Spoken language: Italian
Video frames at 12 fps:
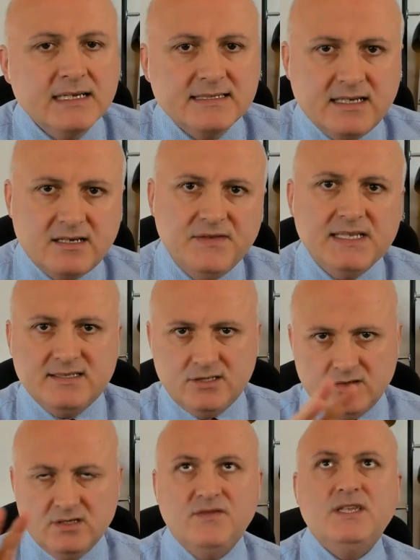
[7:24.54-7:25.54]

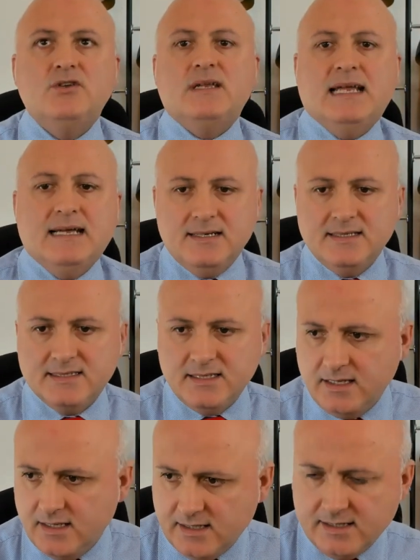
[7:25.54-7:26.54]
servizio di
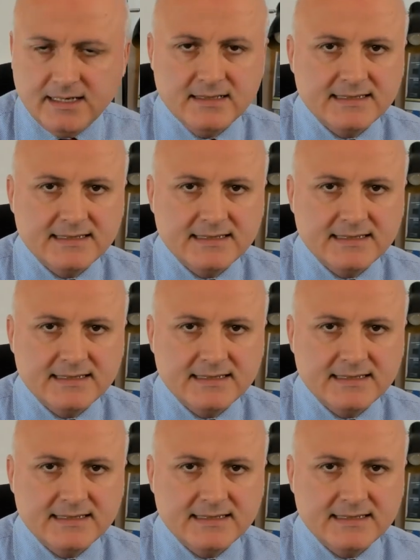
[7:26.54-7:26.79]
videoanalisi, eh,